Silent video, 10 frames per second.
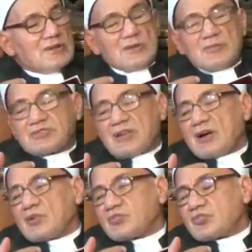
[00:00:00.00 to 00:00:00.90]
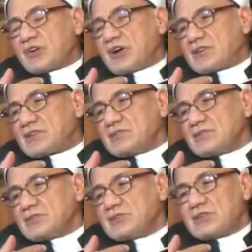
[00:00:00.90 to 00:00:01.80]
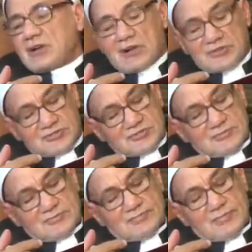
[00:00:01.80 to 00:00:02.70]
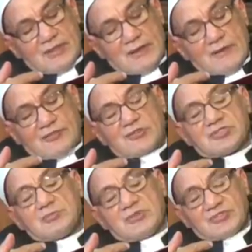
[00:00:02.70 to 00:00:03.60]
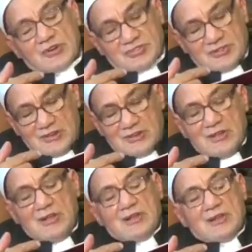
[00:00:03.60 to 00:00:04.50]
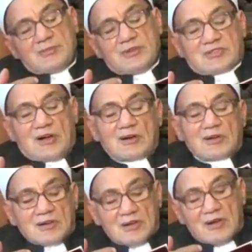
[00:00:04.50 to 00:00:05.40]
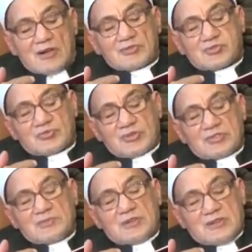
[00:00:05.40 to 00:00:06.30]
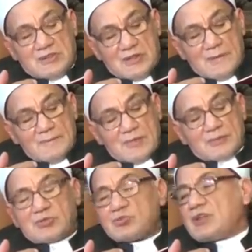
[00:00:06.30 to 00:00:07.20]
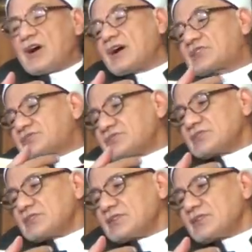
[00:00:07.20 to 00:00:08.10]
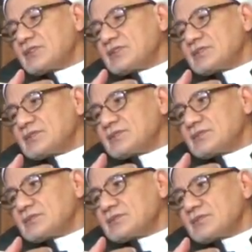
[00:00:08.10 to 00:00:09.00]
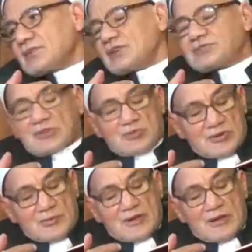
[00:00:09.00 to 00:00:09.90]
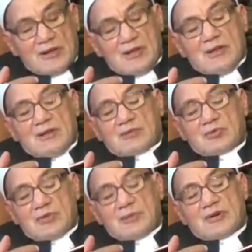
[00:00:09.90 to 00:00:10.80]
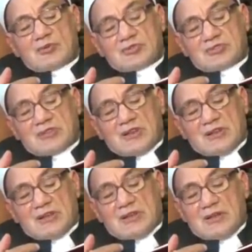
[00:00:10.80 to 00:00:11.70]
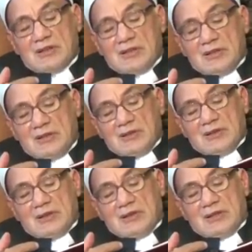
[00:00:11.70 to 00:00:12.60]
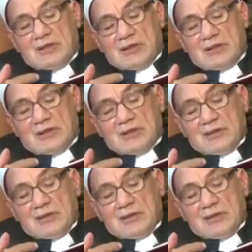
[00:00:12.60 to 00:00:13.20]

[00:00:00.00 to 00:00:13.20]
لما يتحقق في الخارج يجي الأخص في ضمن فرد لم يتحقق الأخص في ضمنه بدون العكس وليس كلما كلما وجد ال ال